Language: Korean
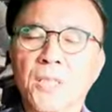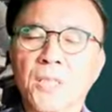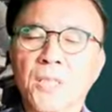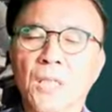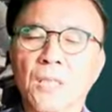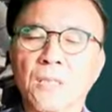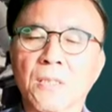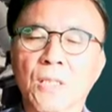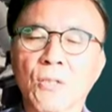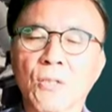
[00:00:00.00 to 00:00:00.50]

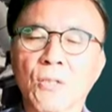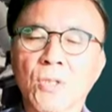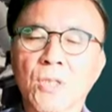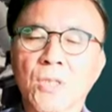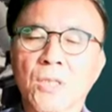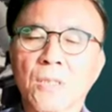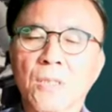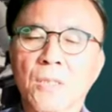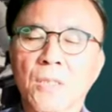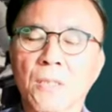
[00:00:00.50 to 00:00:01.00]
시각을
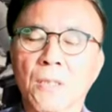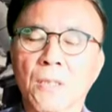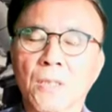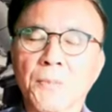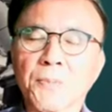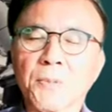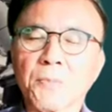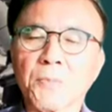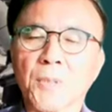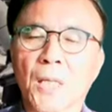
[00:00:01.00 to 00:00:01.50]
내놓기
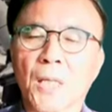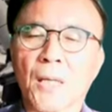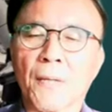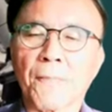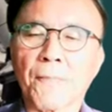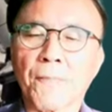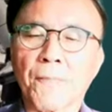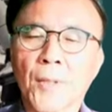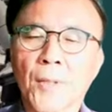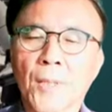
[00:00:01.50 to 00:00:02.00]
어렵습니다.